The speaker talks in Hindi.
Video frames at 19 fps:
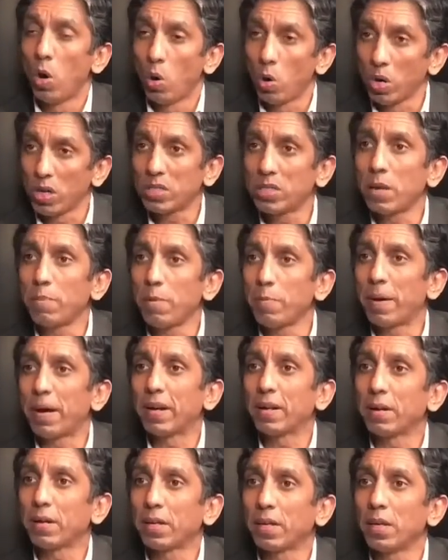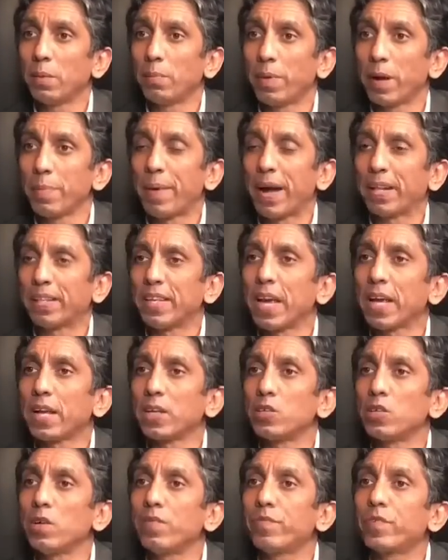और इससे भी बड़ की बड़ी बात यह कि
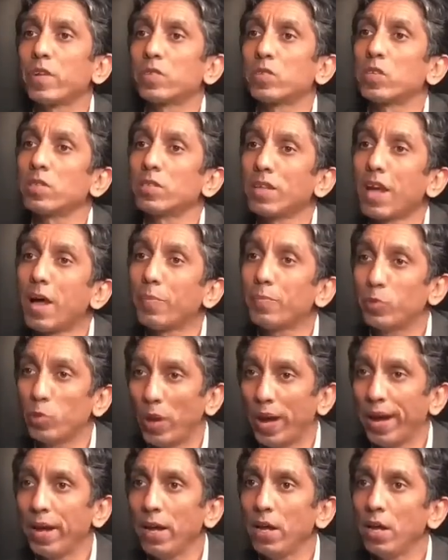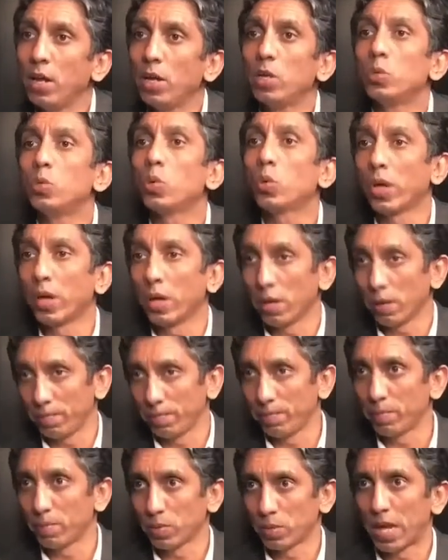चीफ जस्टिस साहब जो हैं जो कि
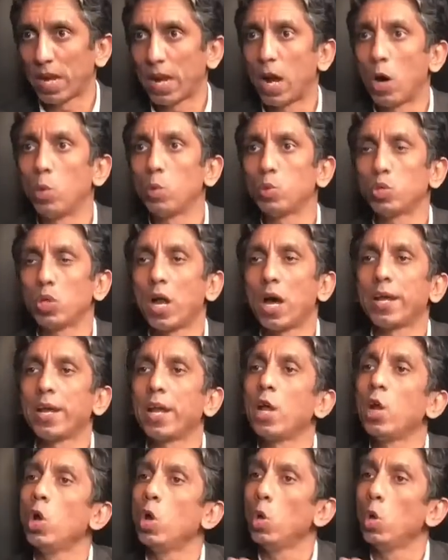सारा हाउस चला रहे हैं